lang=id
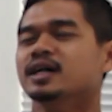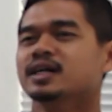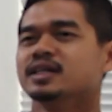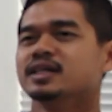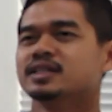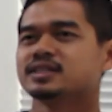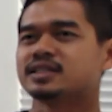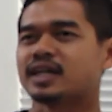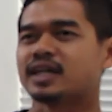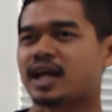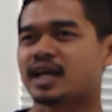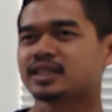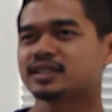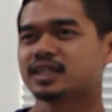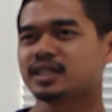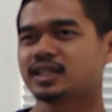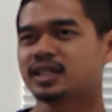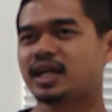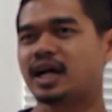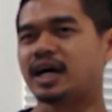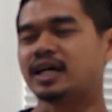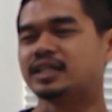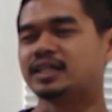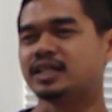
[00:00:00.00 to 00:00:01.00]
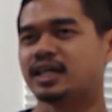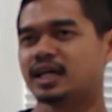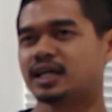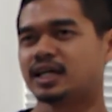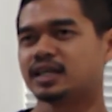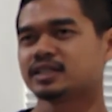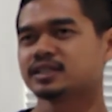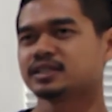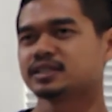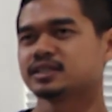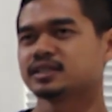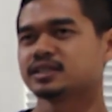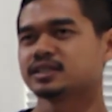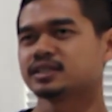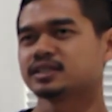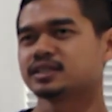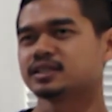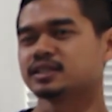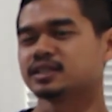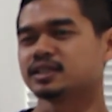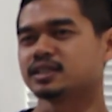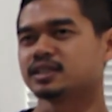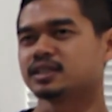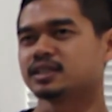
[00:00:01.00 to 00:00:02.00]
Saya rasa tidak ada
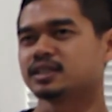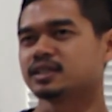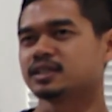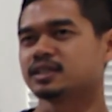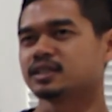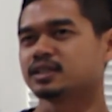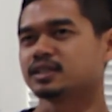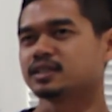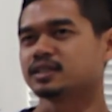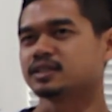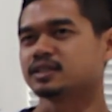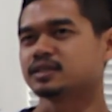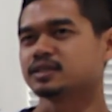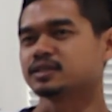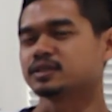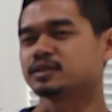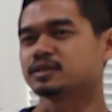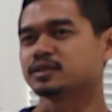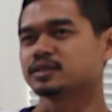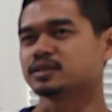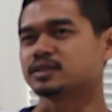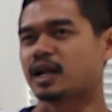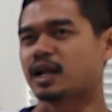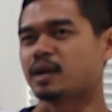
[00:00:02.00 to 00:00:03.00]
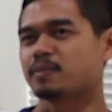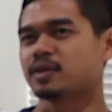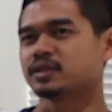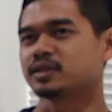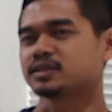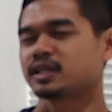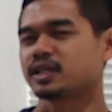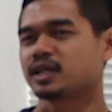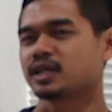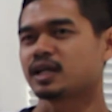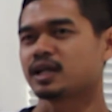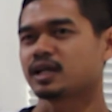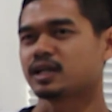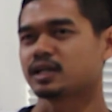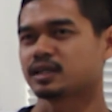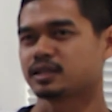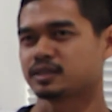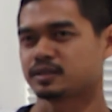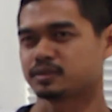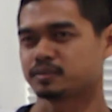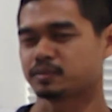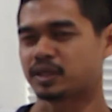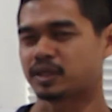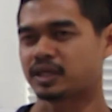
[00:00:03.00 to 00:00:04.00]
e, selama
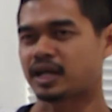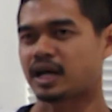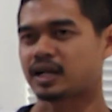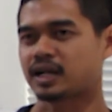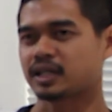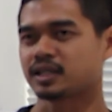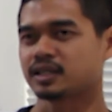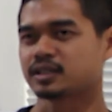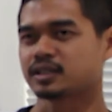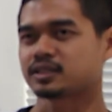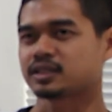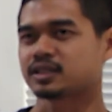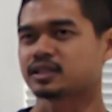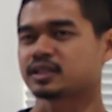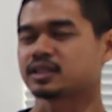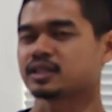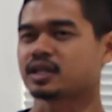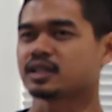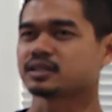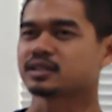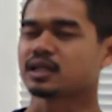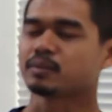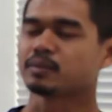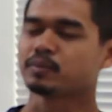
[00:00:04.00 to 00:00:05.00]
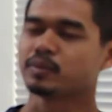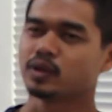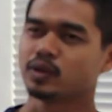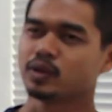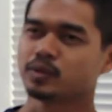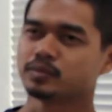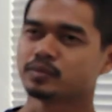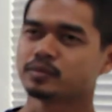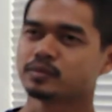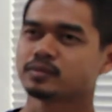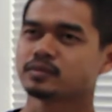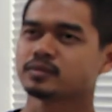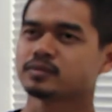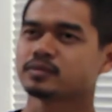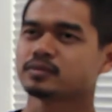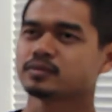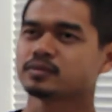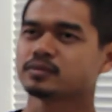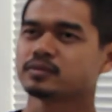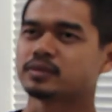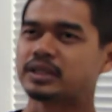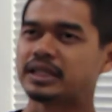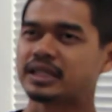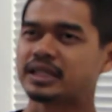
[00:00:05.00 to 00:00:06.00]
saya berkarir ketika saya belum
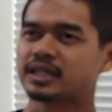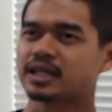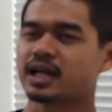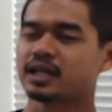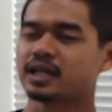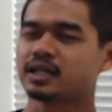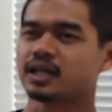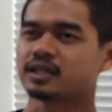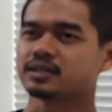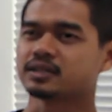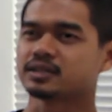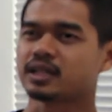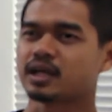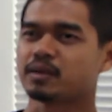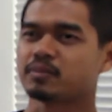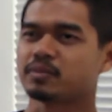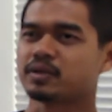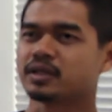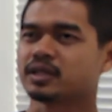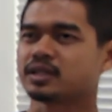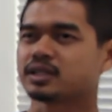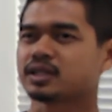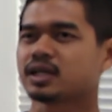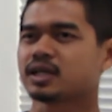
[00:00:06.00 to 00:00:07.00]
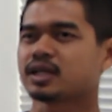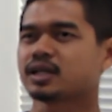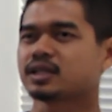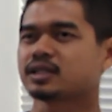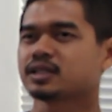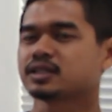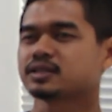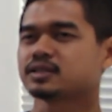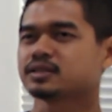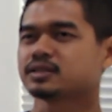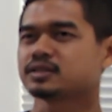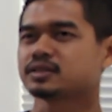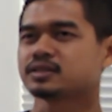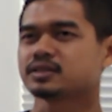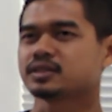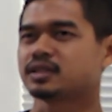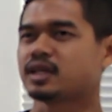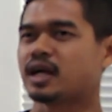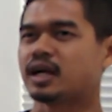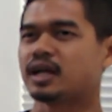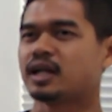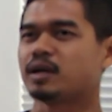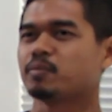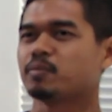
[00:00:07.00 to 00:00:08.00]
menikah dan saya menikah
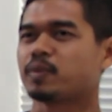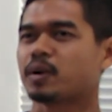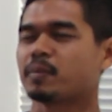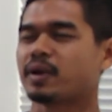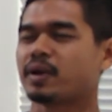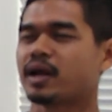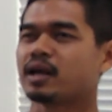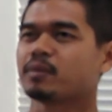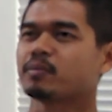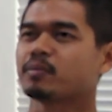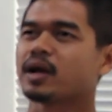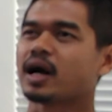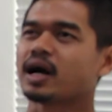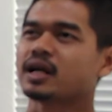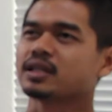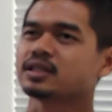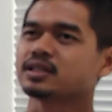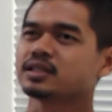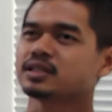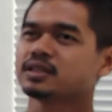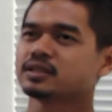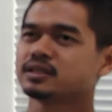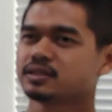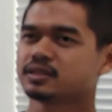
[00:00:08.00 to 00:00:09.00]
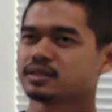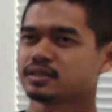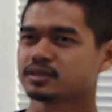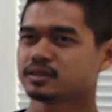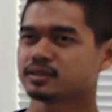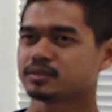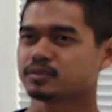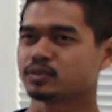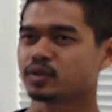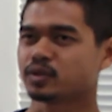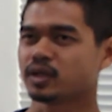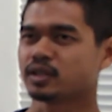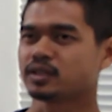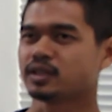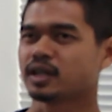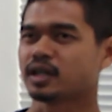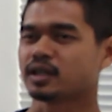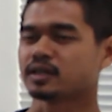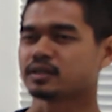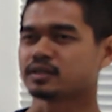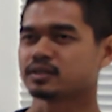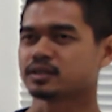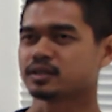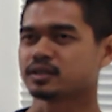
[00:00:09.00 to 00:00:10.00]
tidak ada perbedaan yang berarti mungkin
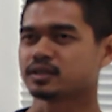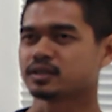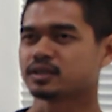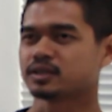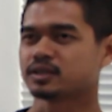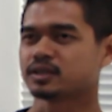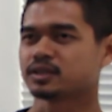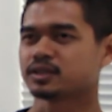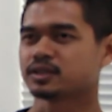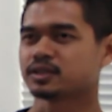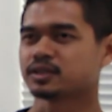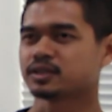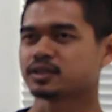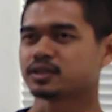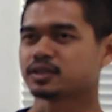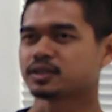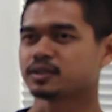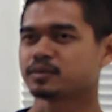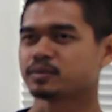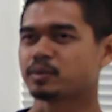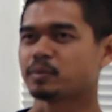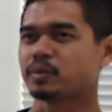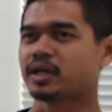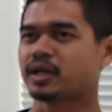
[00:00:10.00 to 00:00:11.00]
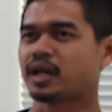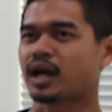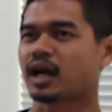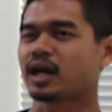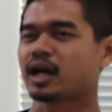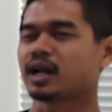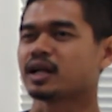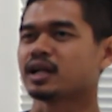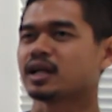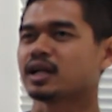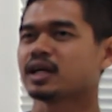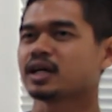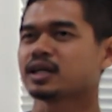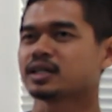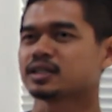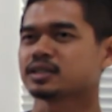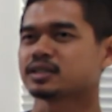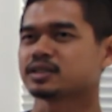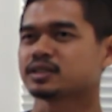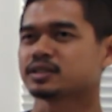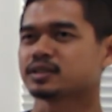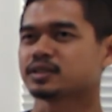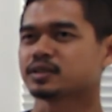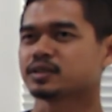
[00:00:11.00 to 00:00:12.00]
yang e, membedakan adalah
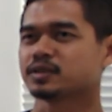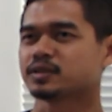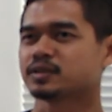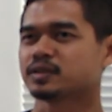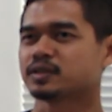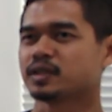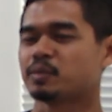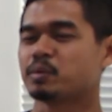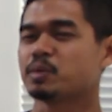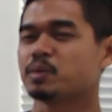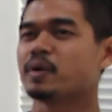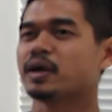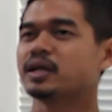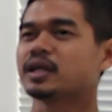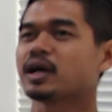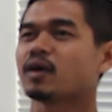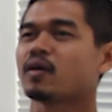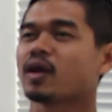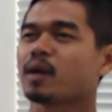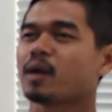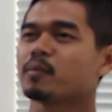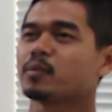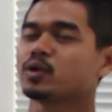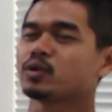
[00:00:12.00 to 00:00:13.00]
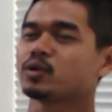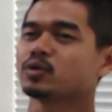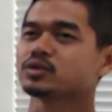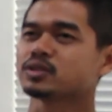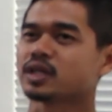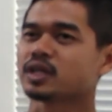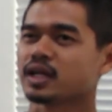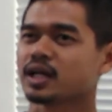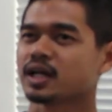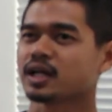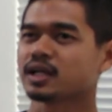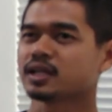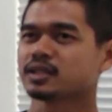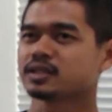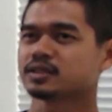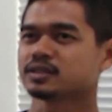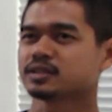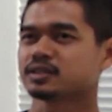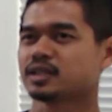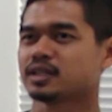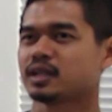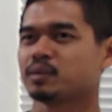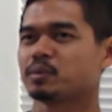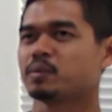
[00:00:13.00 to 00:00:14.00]
lebih banyak orang yang mendukung saya
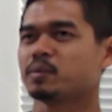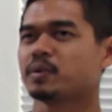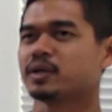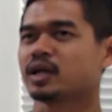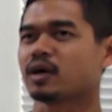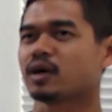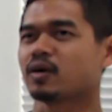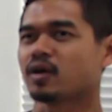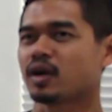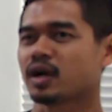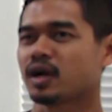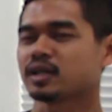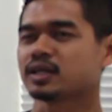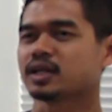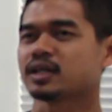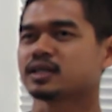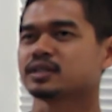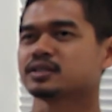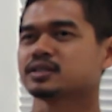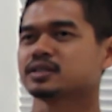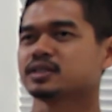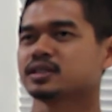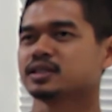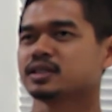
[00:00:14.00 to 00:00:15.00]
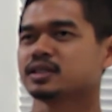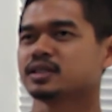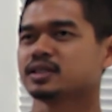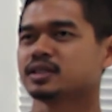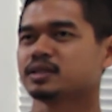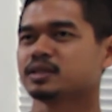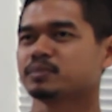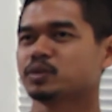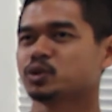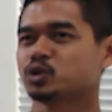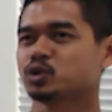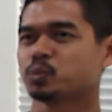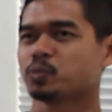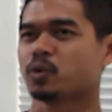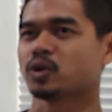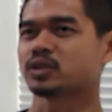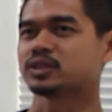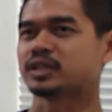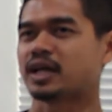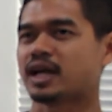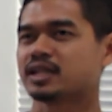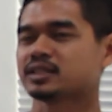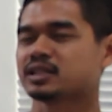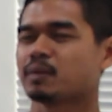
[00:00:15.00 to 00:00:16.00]
lebih banyak orang yang e, mensupport
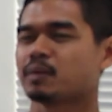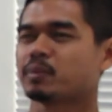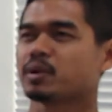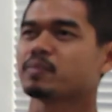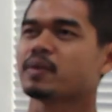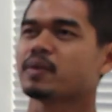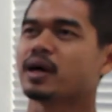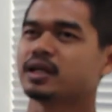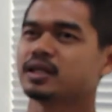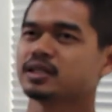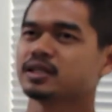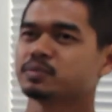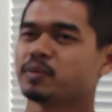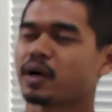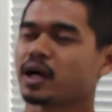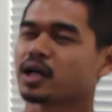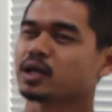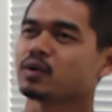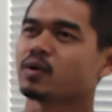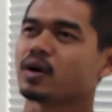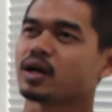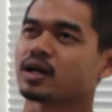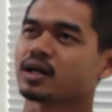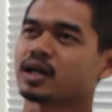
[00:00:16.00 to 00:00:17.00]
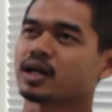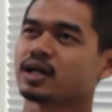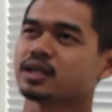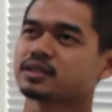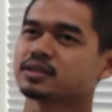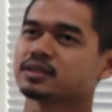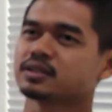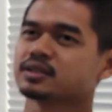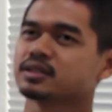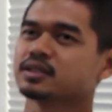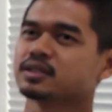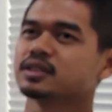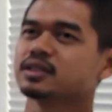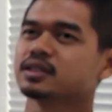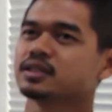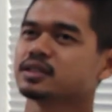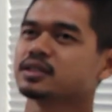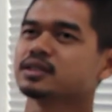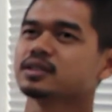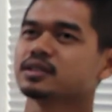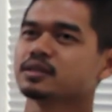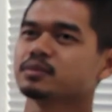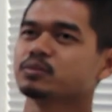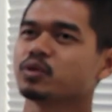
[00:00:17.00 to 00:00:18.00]
saya secara pribadi sebagai keluarga jadi
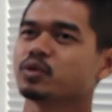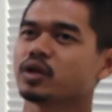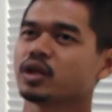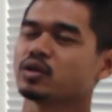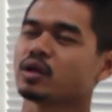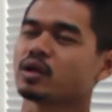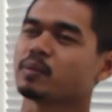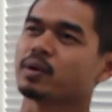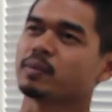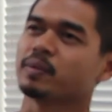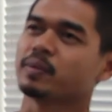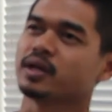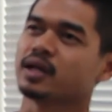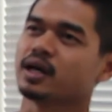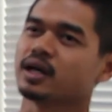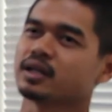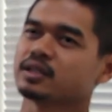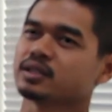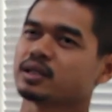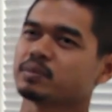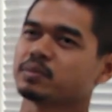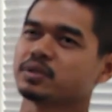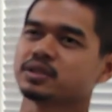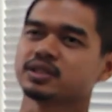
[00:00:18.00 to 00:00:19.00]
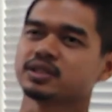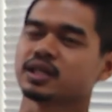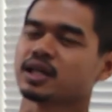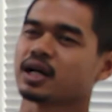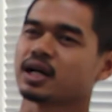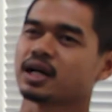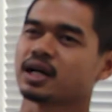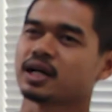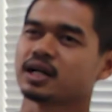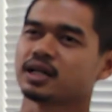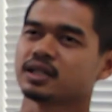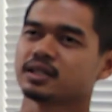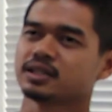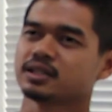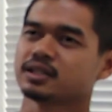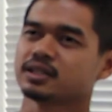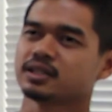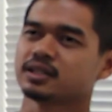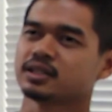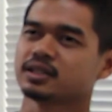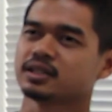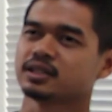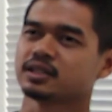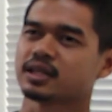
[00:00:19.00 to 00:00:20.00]
mungkin yang berbeda tapi secara e,
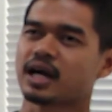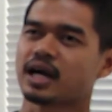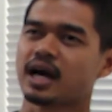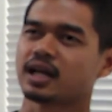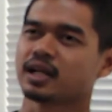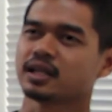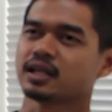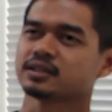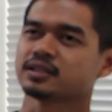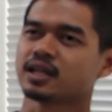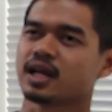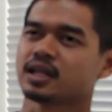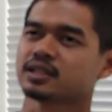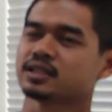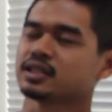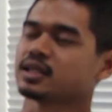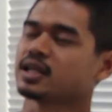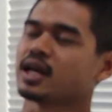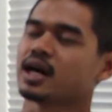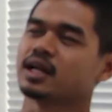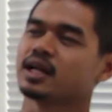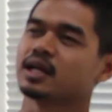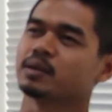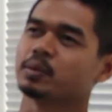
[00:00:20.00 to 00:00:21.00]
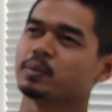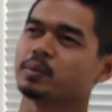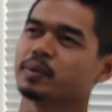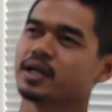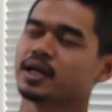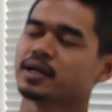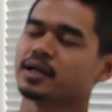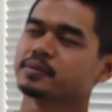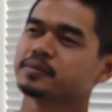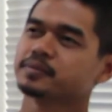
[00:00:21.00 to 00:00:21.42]
karir saya rasa tidak ada yang berbeda